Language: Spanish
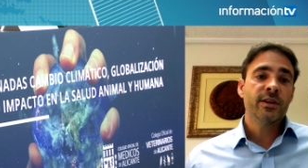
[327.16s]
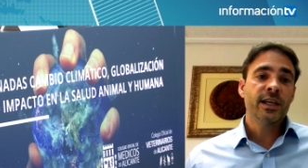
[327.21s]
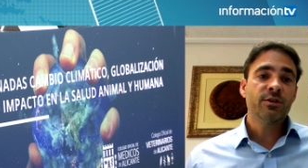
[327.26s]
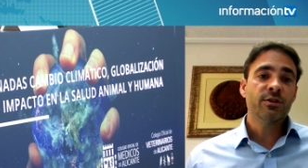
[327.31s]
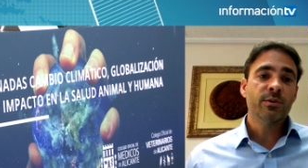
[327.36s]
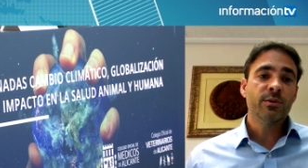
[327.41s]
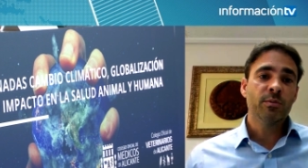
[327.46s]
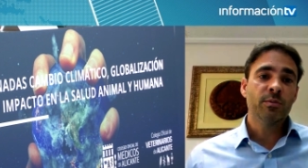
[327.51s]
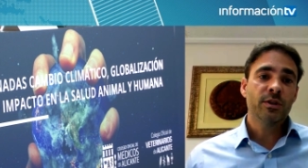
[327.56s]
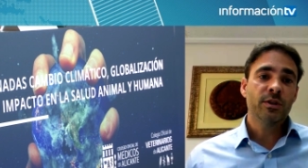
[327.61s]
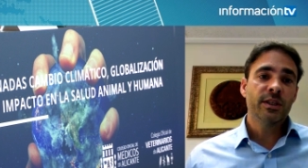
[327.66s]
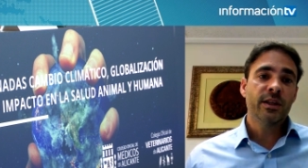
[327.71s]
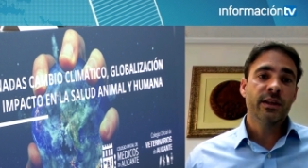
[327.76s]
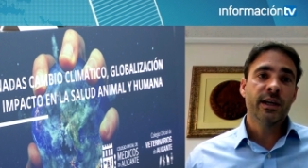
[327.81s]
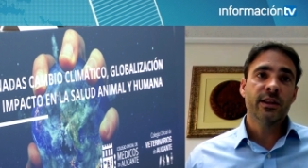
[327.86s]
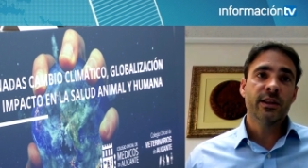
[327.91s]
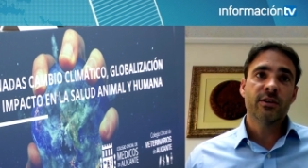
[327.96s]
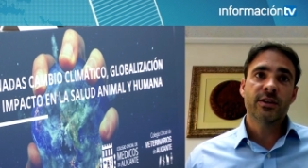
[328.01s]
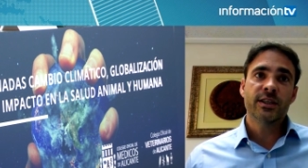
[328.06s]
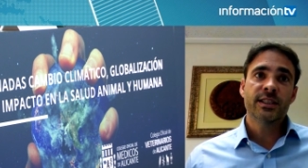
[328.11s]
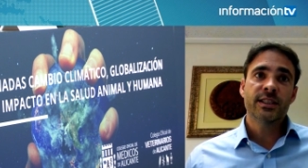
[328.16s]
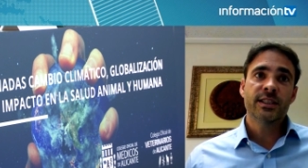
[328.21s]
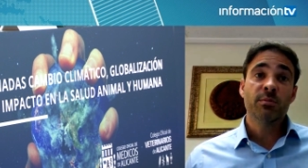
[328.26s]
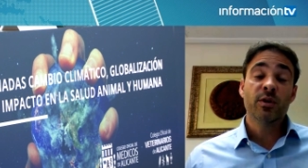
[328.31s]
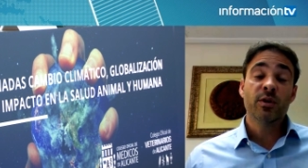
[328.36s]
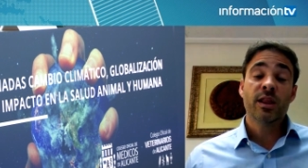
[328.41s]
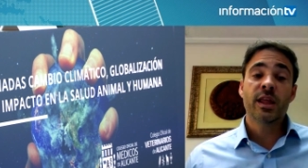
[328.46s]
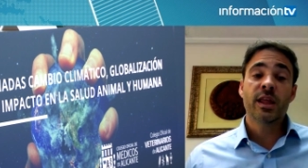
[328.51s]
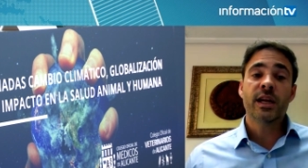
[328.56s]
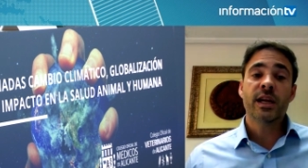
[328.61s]
ya estuvimos diciendo que
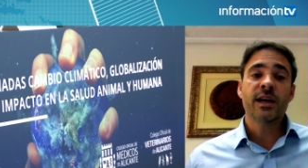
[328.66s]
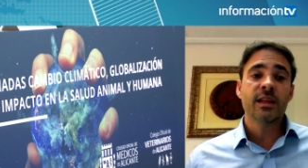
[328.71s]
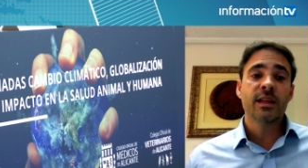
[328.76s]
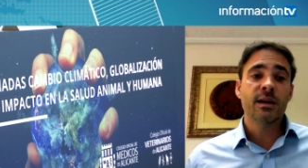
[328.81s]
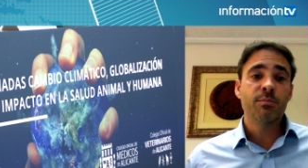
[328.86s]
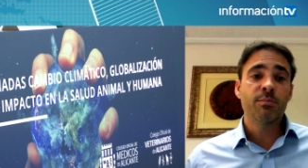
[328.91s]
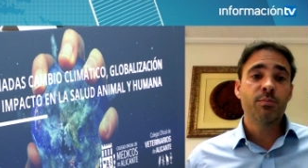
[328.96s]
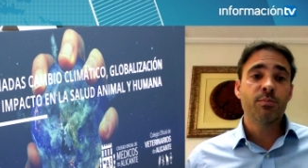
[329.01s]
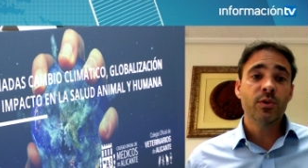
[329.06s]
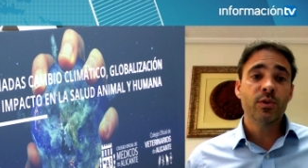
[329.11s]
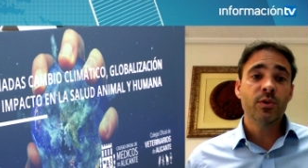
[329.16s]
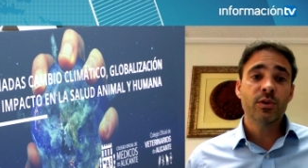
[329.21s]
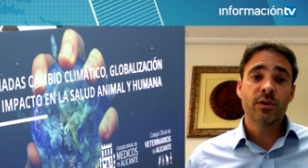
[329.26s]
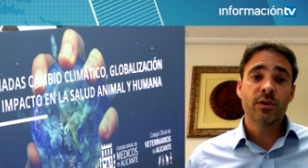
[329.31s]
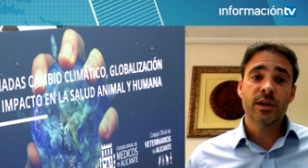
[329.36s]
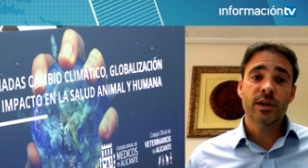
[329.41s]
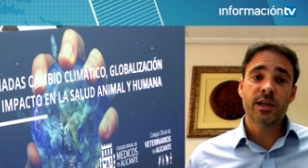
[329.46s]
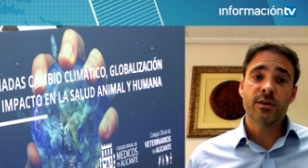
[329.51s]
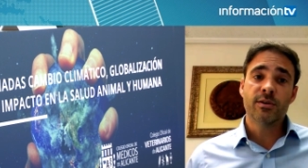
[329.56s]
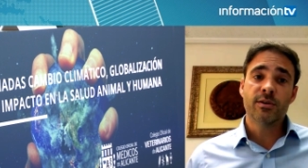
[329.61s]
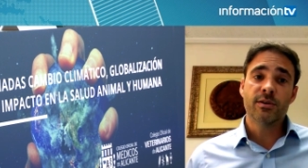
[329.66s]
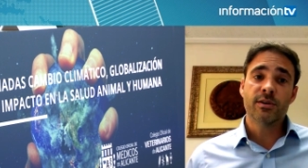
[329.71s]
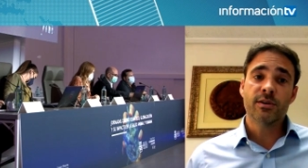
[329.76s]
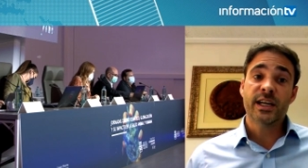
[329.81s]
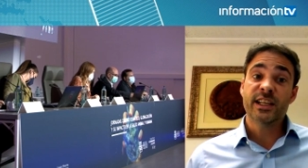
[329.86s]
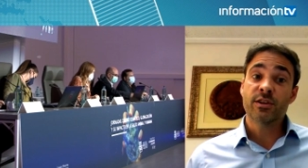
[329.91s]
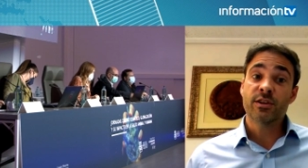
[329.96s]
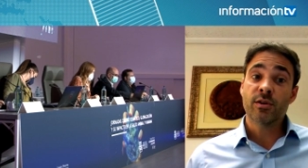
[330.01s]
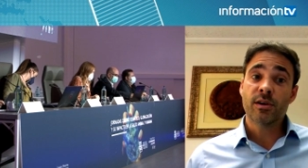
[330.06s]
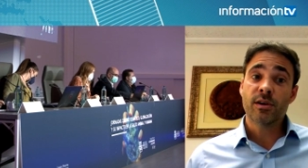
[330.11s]
estamos cerca del punto de no
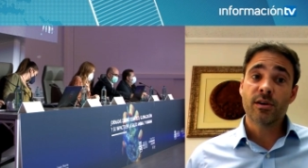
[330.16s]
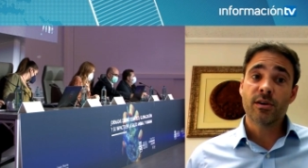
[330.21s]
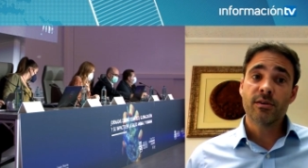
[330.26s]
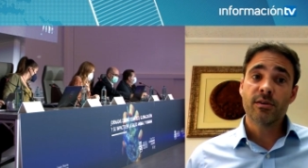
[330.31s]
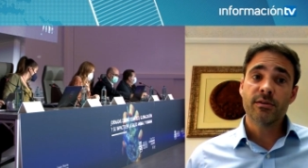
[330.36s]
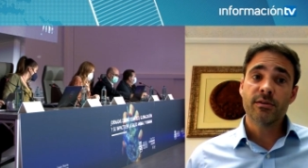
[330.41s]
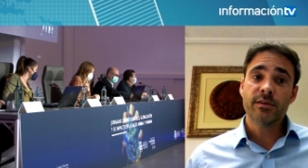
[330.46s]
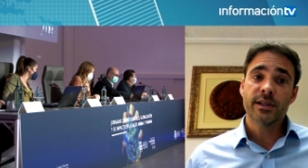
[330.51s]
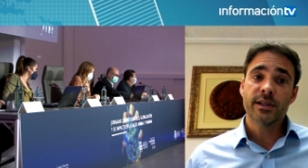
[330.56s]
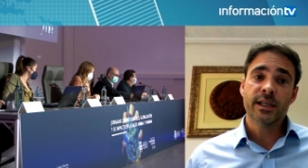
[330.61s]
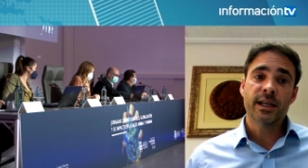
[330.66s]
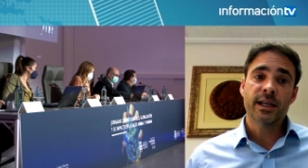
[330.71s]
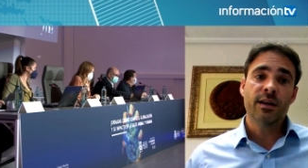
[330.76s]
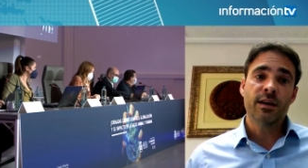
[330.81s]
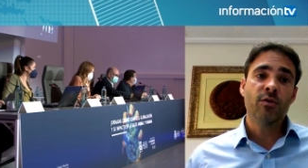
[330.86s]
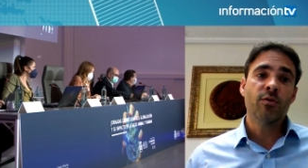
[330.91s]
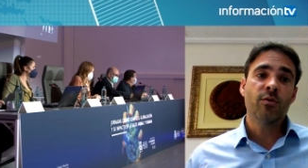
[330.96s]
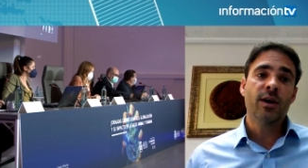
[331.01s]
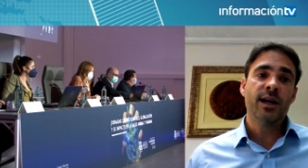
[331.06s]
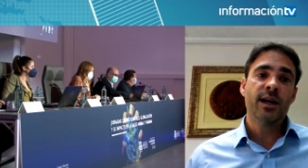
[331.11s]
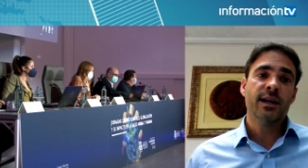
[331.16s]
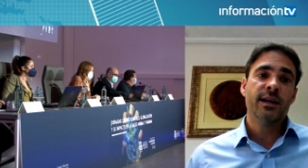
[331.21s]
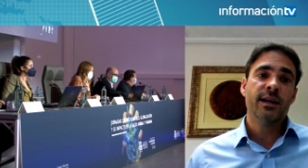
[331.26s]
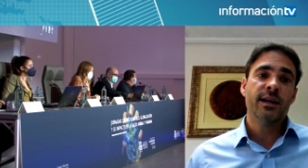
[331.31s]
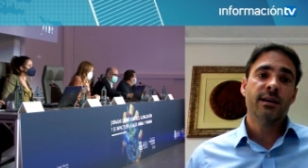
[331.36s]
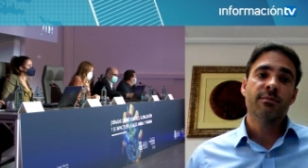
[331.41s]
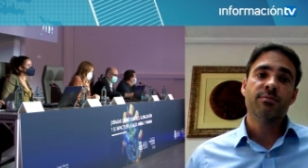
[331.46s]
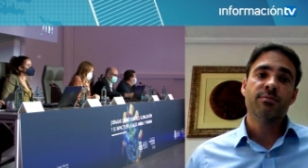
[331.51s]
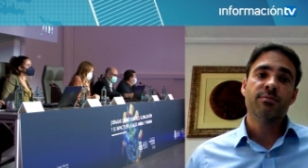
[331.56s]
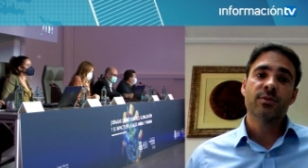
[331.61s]
retorno, en el
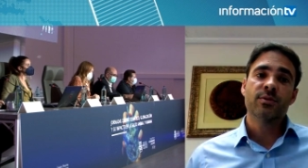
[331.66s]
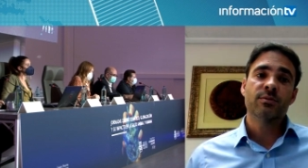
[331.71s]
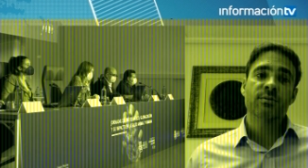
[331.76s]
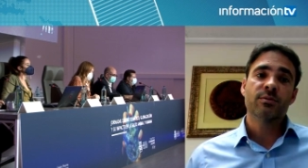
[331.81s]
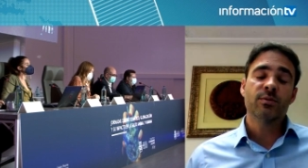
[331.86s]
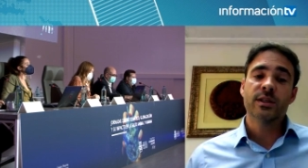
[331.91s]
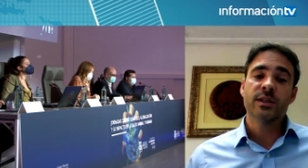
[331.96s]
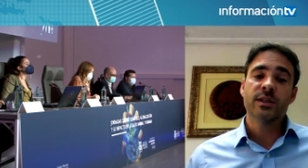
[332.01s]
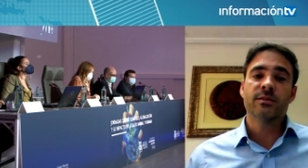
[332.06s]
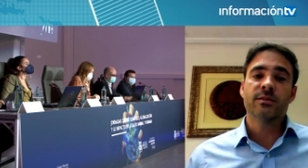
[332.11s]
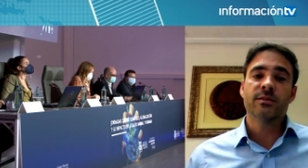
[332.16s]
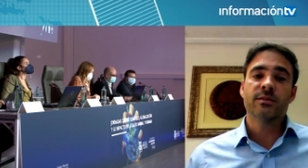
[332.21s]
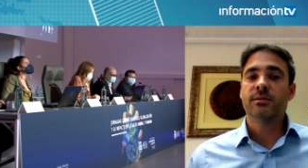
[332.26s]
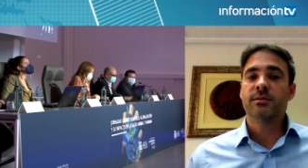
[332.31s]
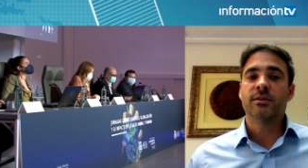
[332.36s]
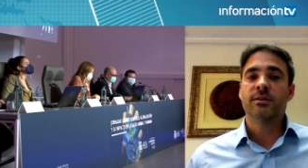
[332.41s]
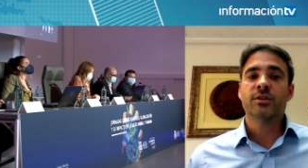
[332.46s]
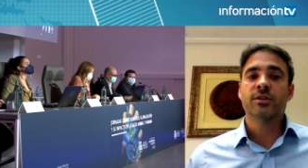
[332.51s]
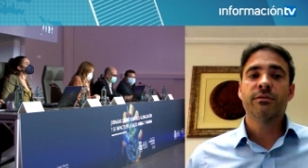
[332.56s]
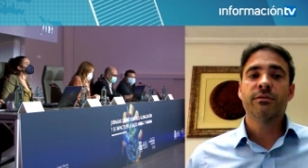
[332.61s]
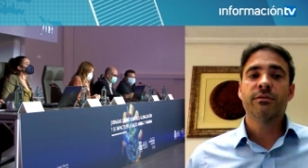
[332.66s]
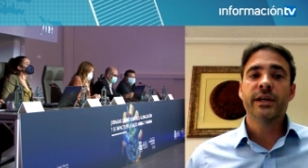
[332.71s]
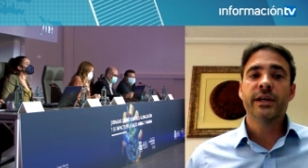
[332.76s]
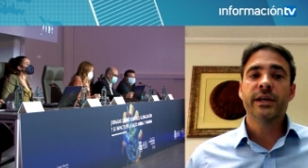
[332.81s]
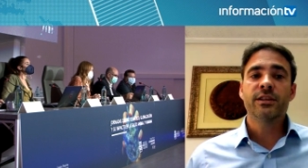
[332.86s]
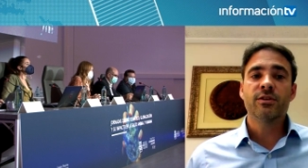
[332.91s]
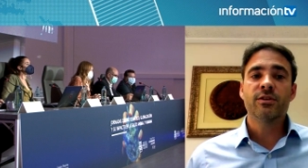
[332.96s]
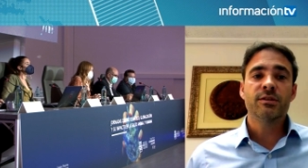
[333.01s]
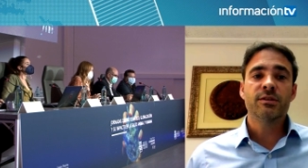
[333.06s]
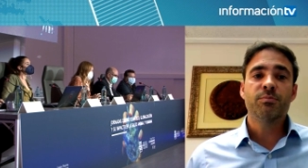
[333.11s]
cual, pues bueno, los
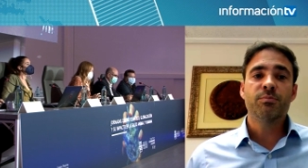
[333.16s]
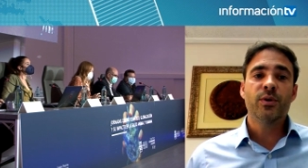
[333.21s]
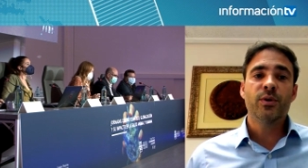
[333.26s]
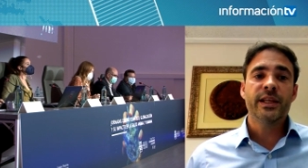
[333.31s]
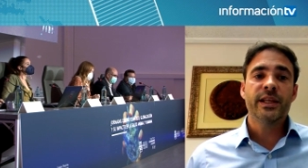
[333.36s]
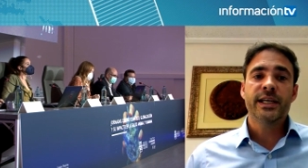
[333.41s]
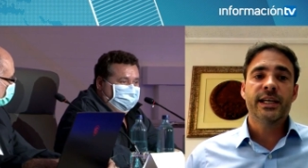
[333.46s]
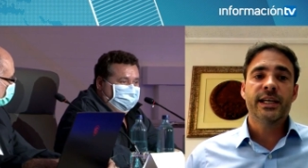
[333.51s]
efectos puede